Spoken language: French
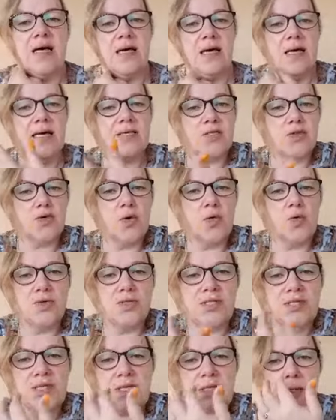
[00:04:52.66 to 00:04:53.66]
à ce que l'on
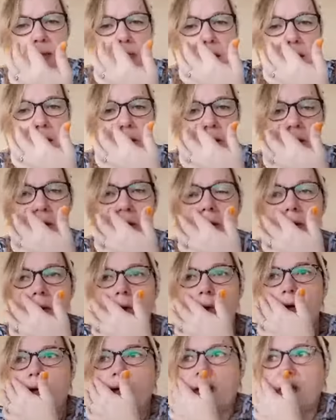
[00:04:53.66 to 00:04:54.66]
dit.
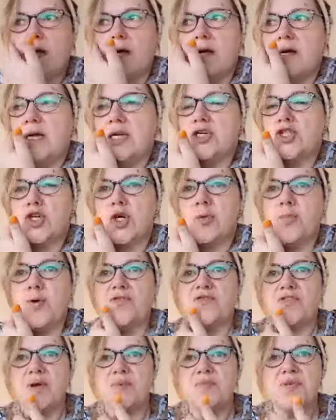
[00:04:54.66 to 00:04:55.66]
Euh, les gens
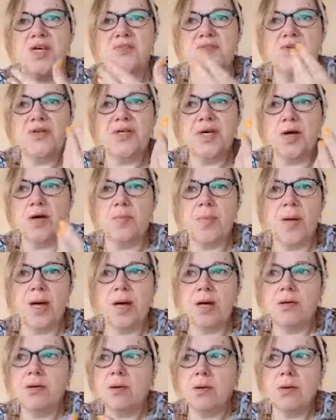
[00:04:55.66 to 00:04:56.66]
peuvent très bien dire
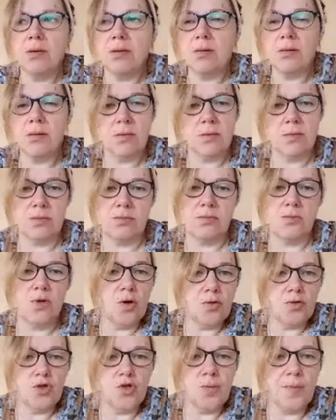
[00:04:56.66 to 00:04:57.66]
bah euh,
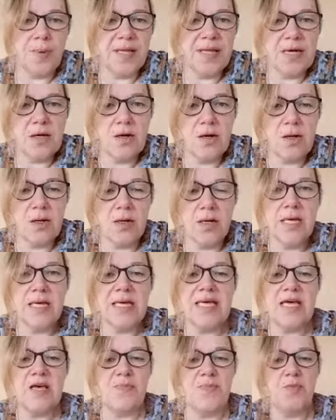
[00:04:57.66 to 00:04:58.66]
non, je suis pas d'accord.
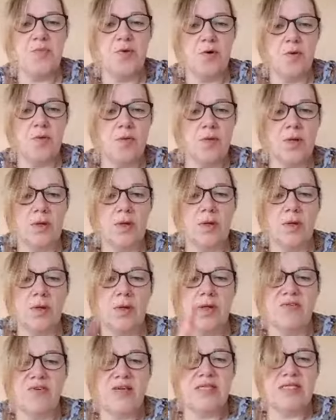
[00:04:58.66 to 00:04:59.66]
Et puis bon,
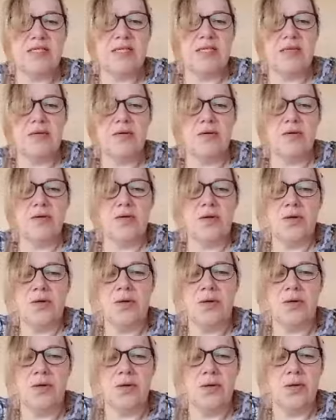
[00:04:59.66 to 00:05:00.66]
vas-y,
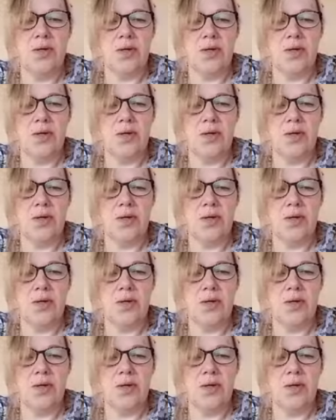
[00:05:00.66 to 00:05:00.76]
euh,